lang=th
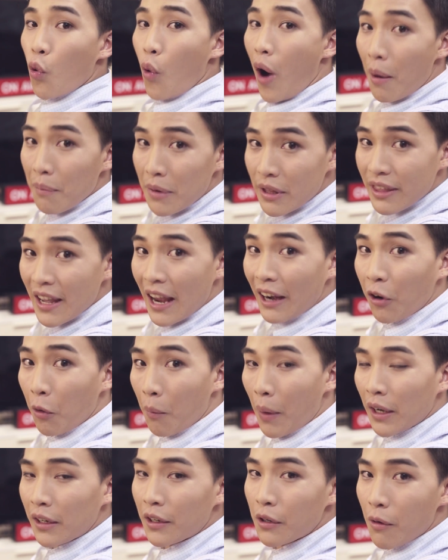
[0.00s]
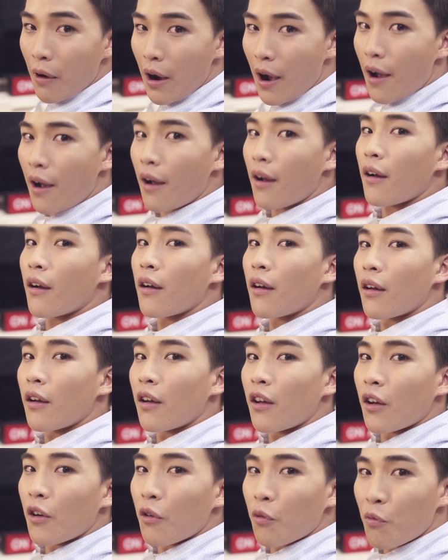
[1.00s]
ความพิเศษของมันคือว่า
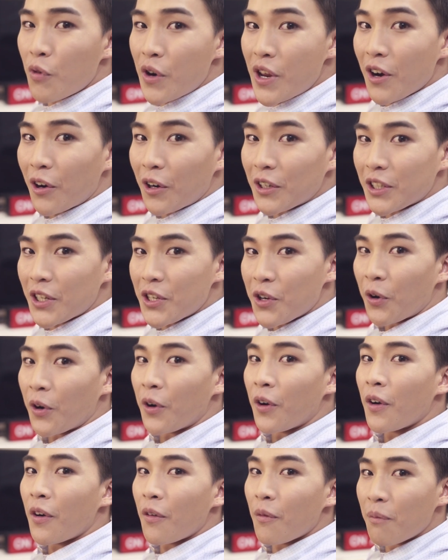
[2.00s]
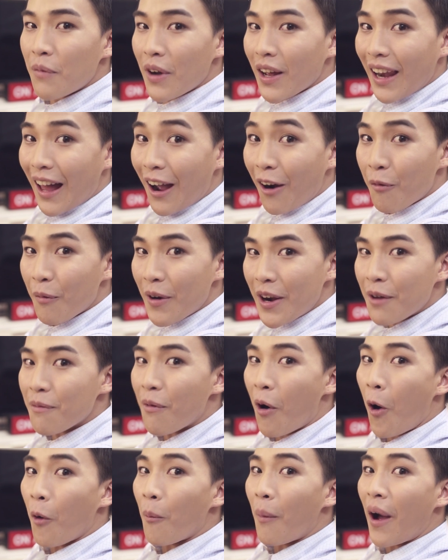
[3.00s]
วิดีโอจะหยุดเมื่อเราไม่ได้มอง